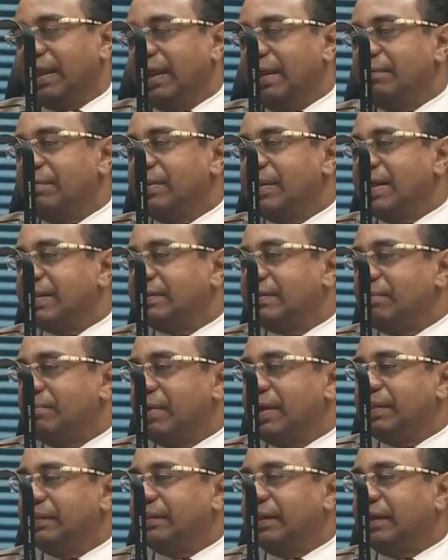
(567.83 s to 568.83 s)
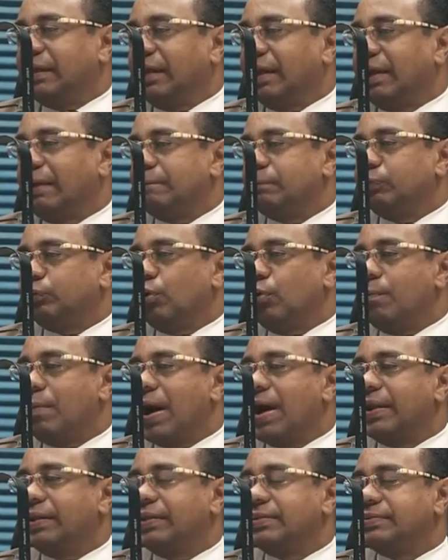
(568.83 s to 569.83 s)
Evidentemente que
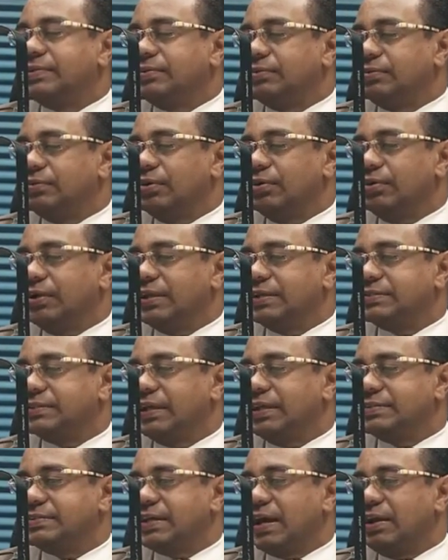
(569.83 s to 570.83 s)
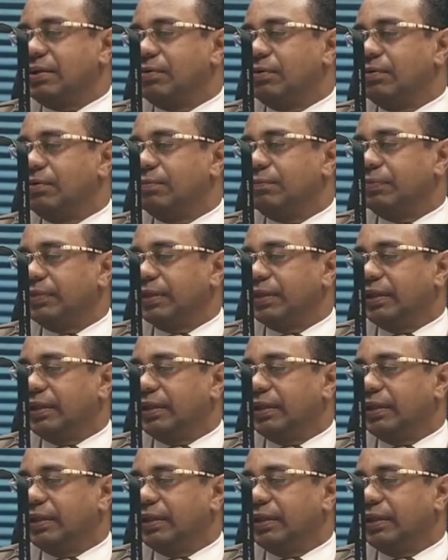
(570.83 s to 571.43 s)
tomar decisiones es algo